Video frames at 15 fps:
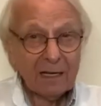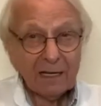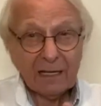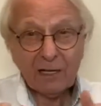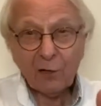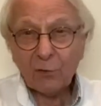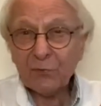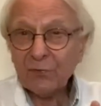
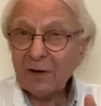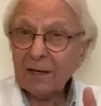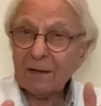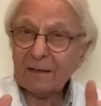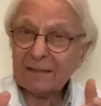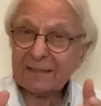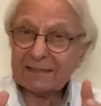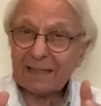Et enfin,
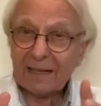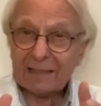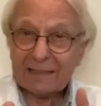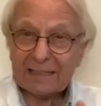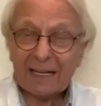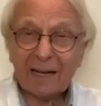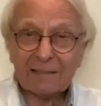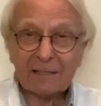stade
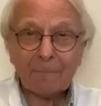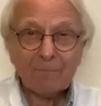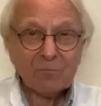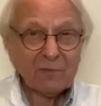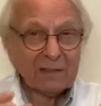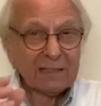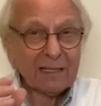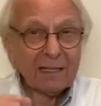4,
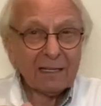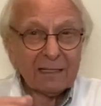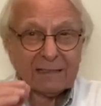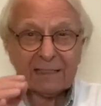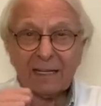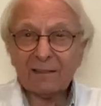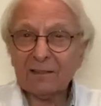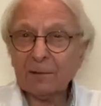qui est
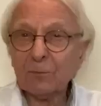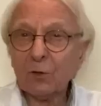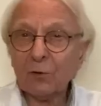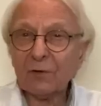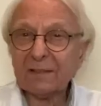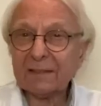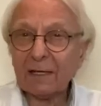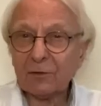quasiment le
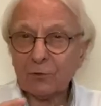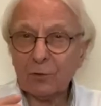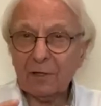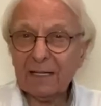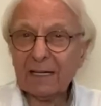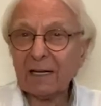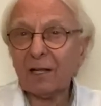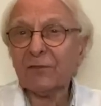stade de
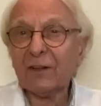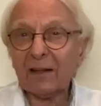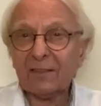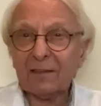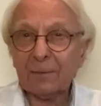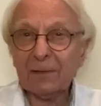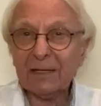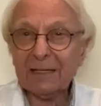
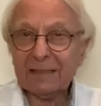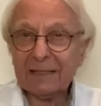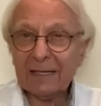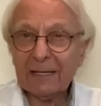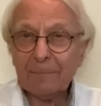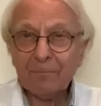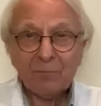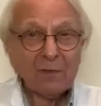
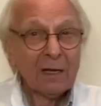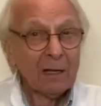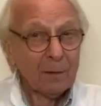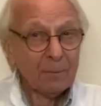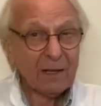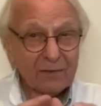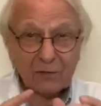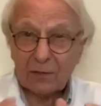l'irréversibilité,
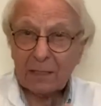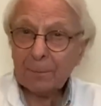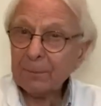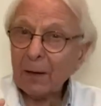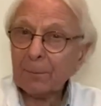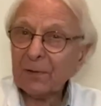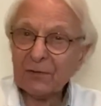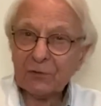mais ce n'est
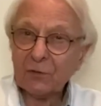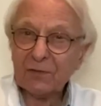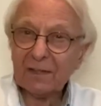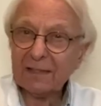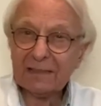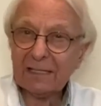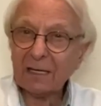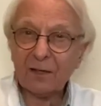pas parce que
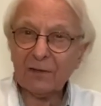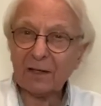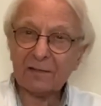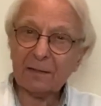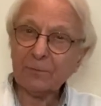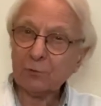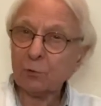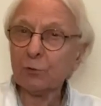c'est
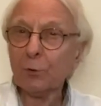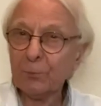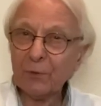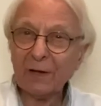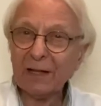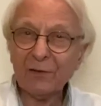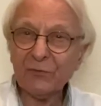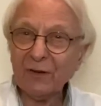irréversible qu'on ne peut
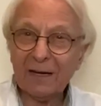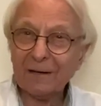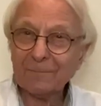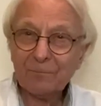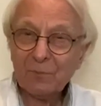rien faire.